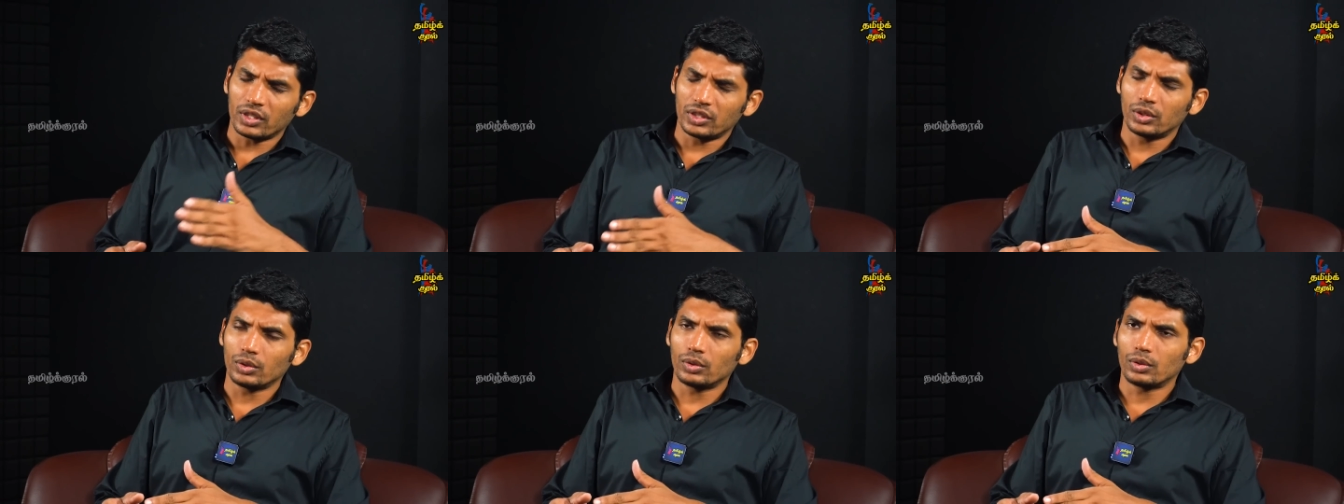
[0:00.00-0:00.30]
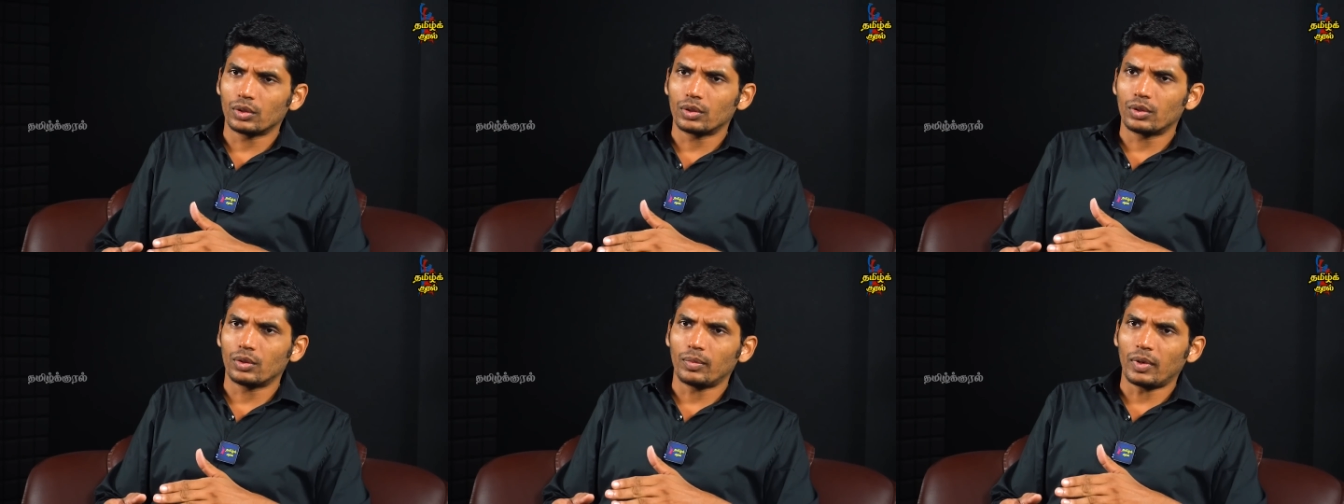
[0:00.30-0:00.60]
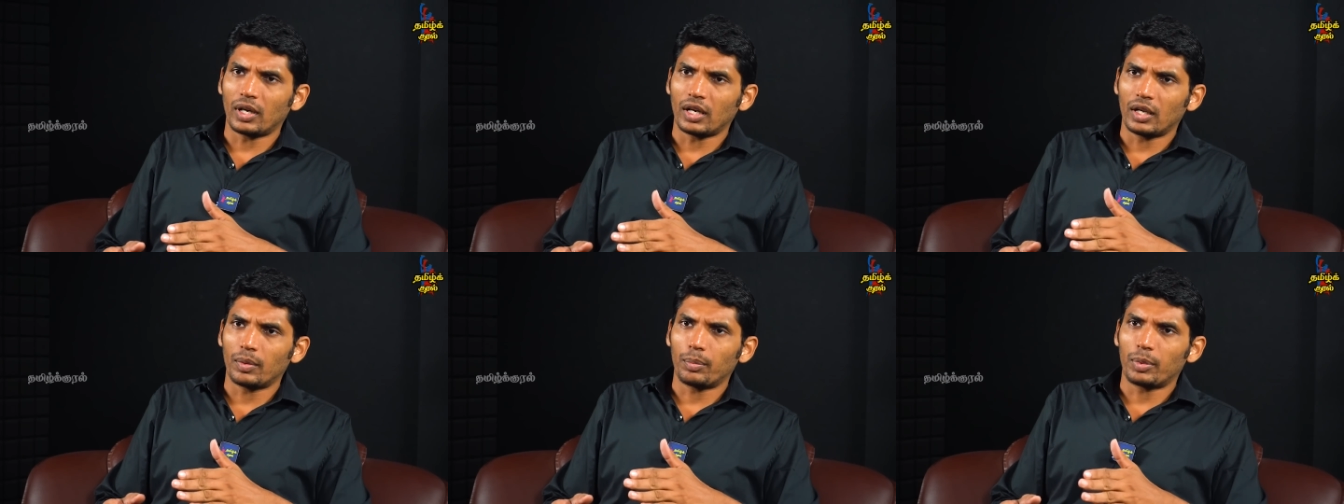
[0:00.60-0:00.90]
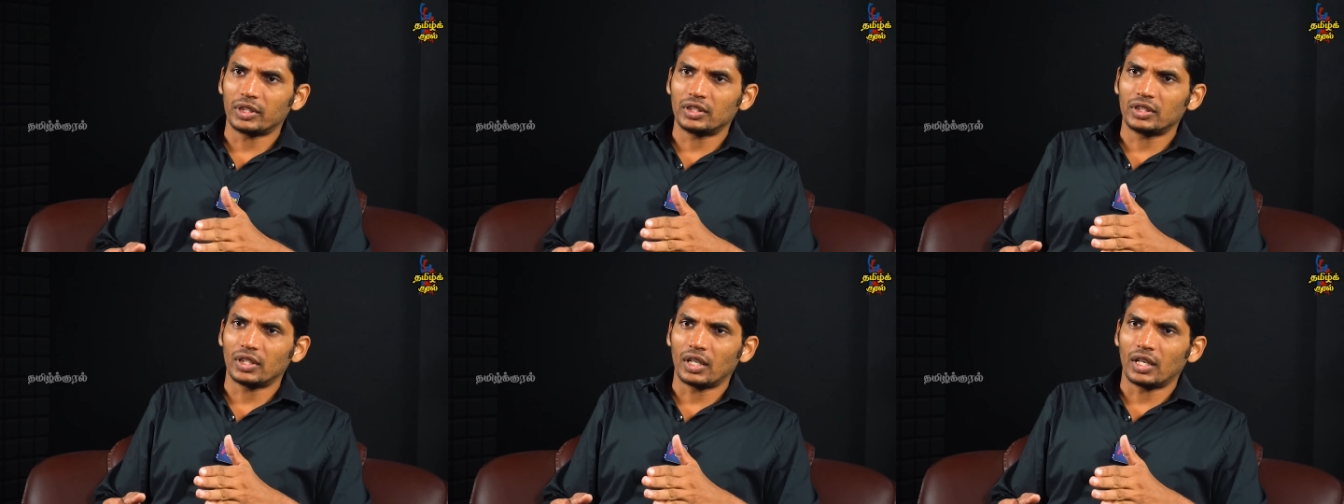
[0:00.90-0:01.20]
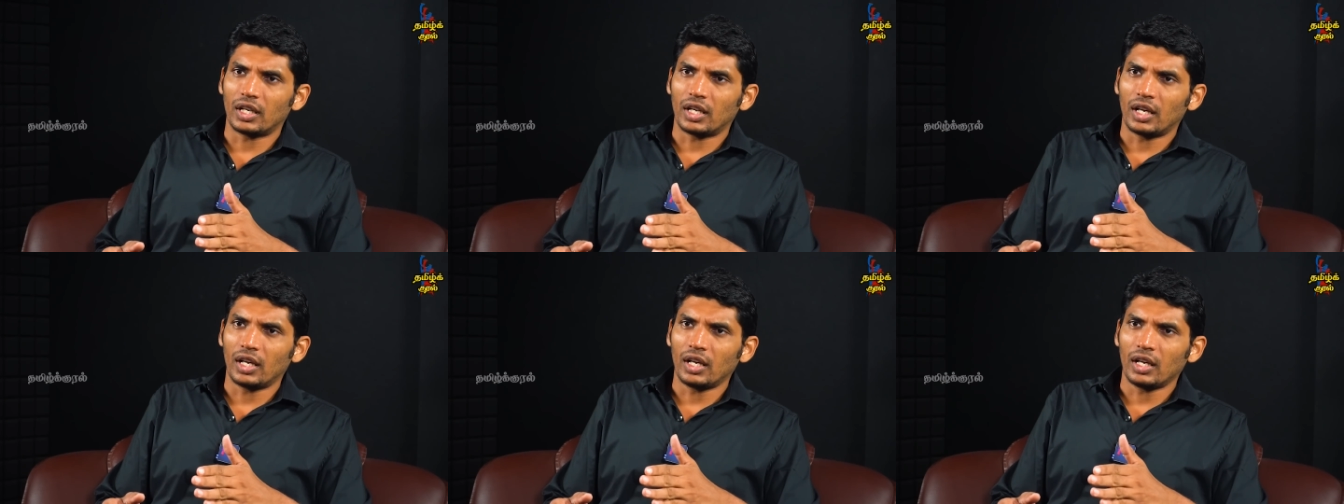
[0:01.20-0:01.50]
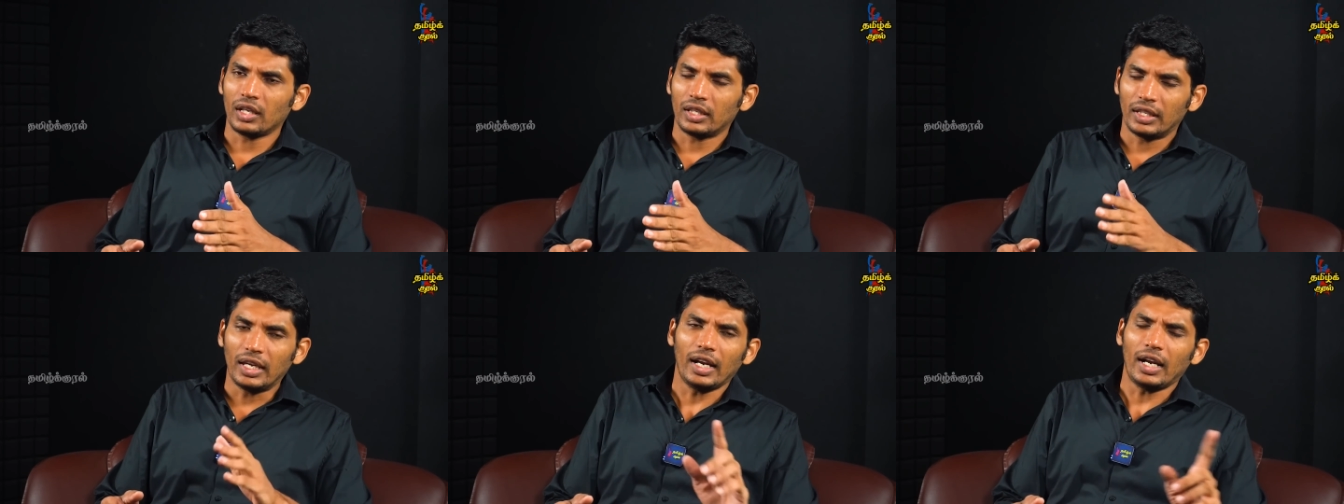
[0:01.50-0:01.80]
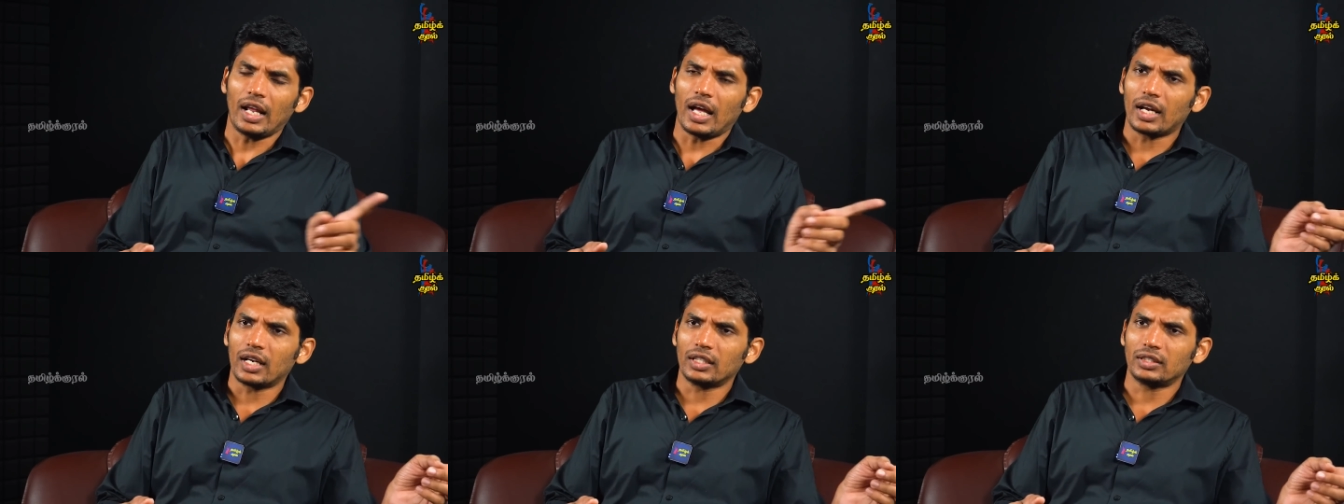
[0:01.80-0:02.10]
கிறிஸ்துவருக்குமான பிரச்சனைனா
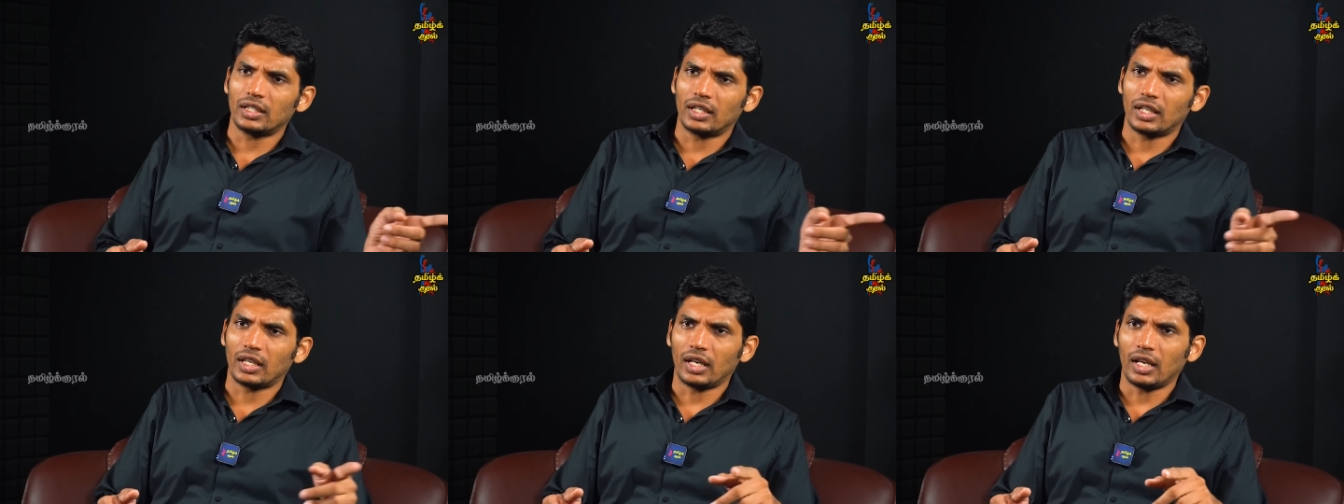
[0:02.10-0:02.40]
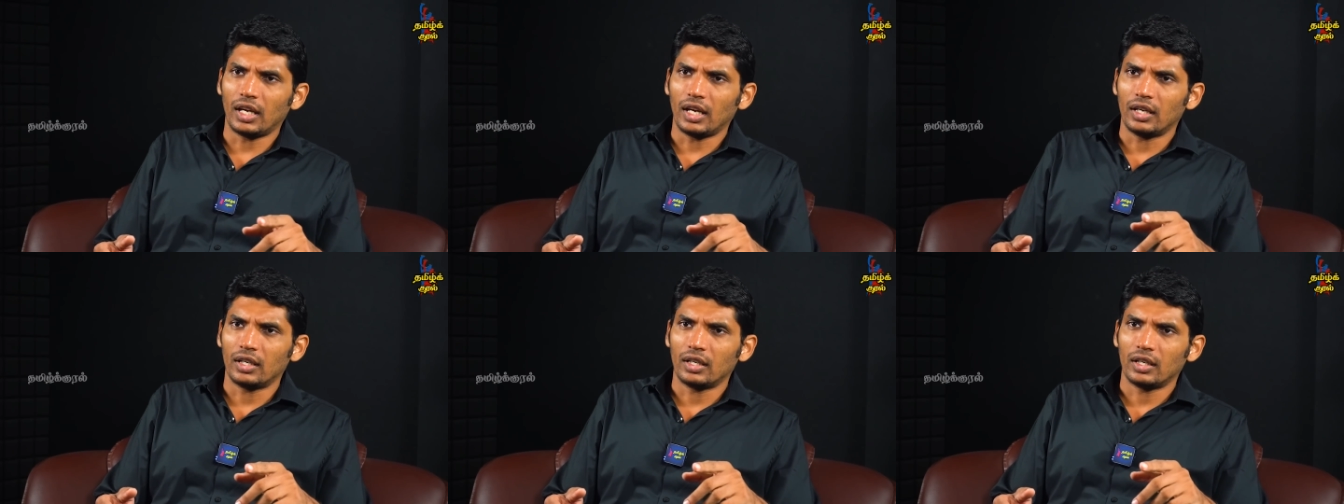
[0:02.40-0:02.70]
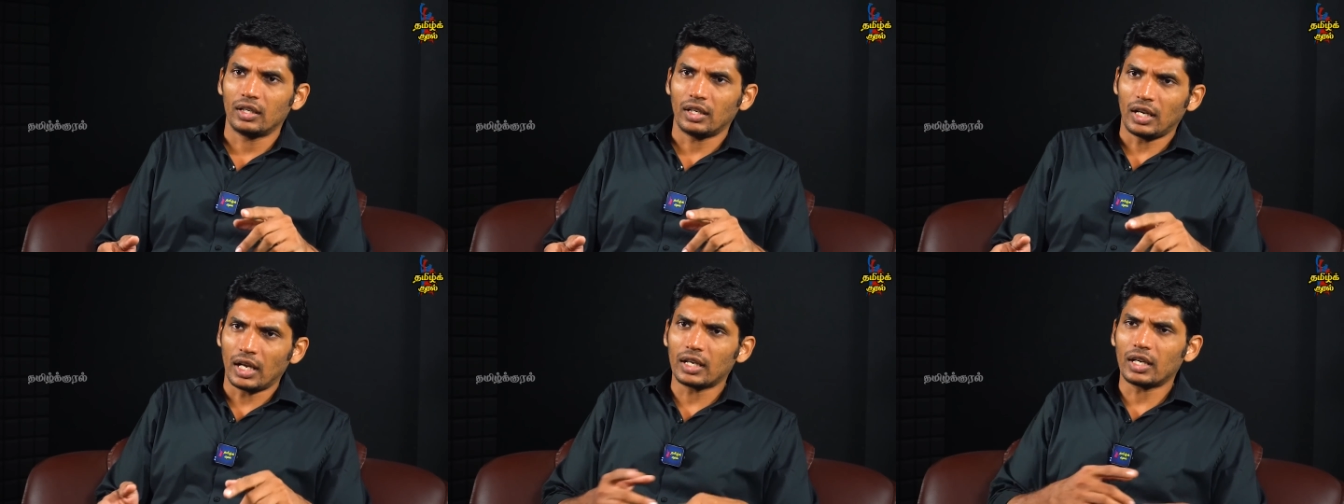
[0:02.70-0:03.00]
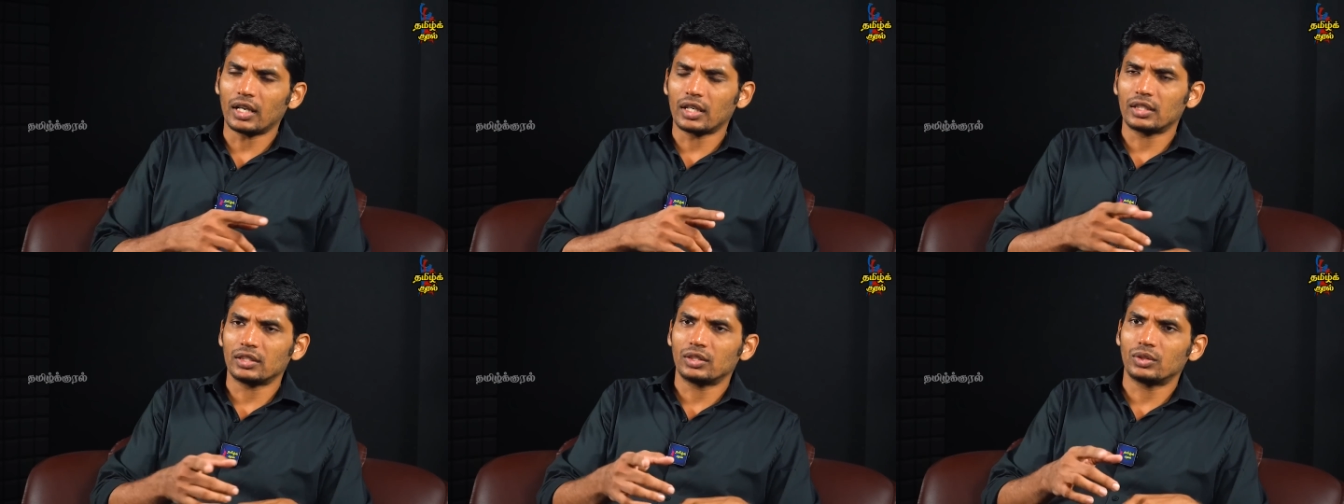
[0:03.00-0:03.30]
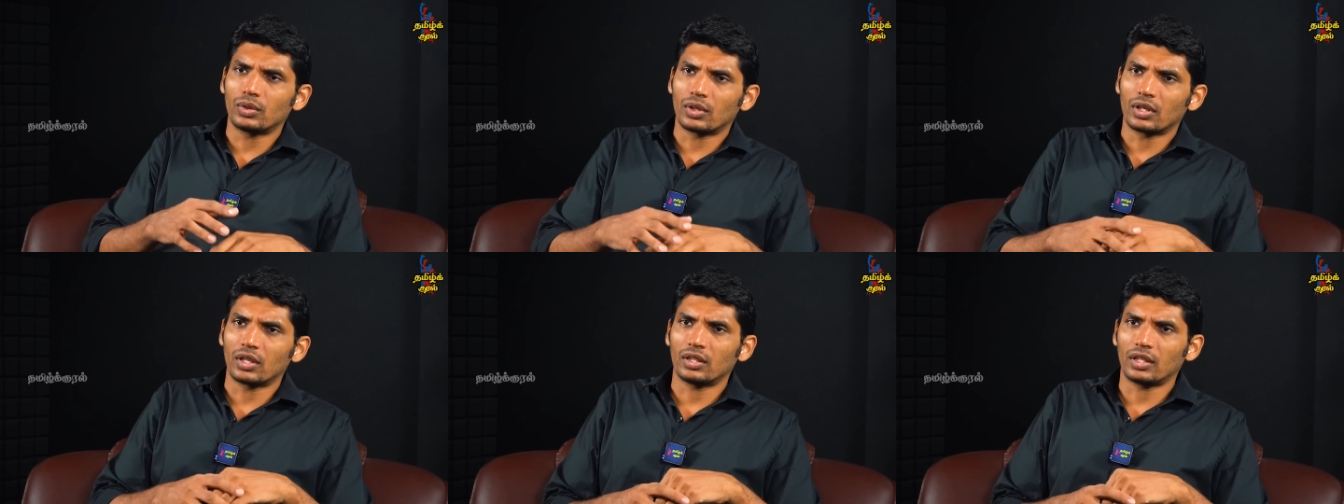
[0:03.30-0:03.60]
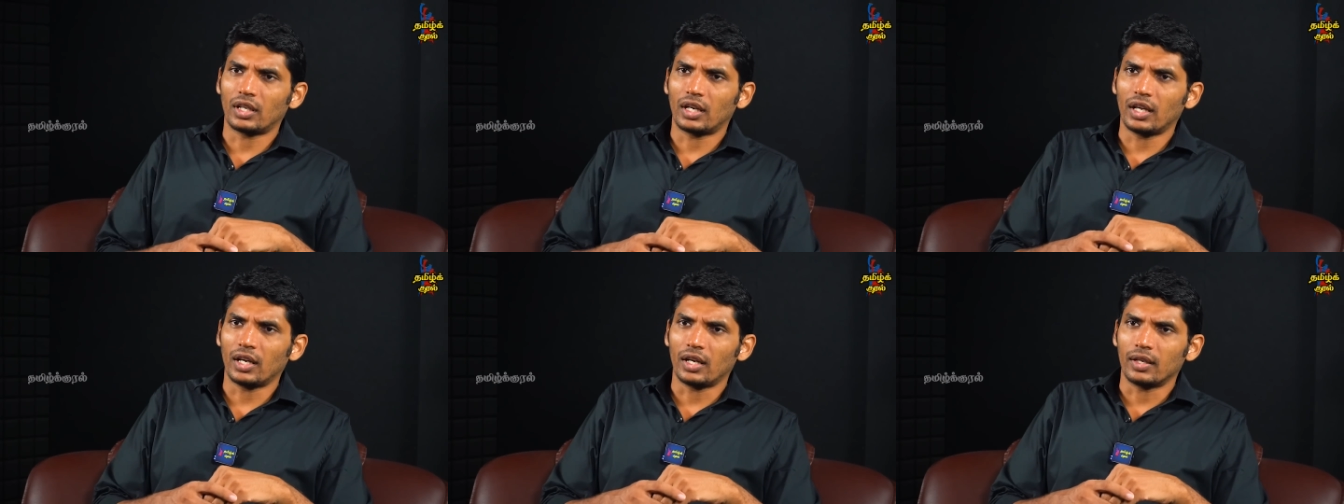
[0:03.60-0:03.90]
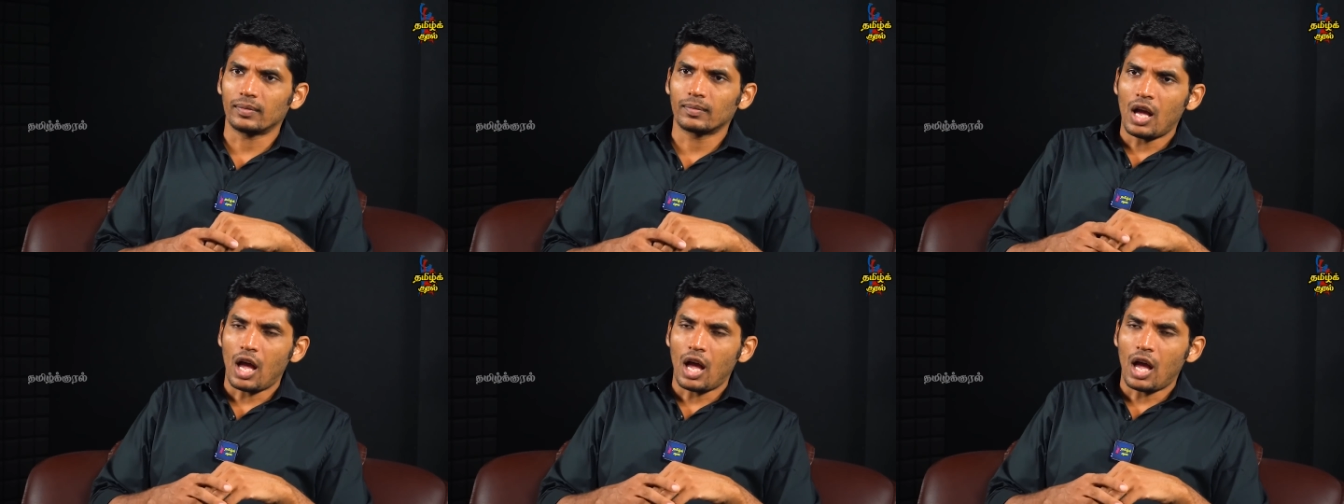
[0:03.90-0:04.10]
ஏன் நாகாஸ் அடிக்கலை நாகா கிறிஸ்துவர்கள் தானே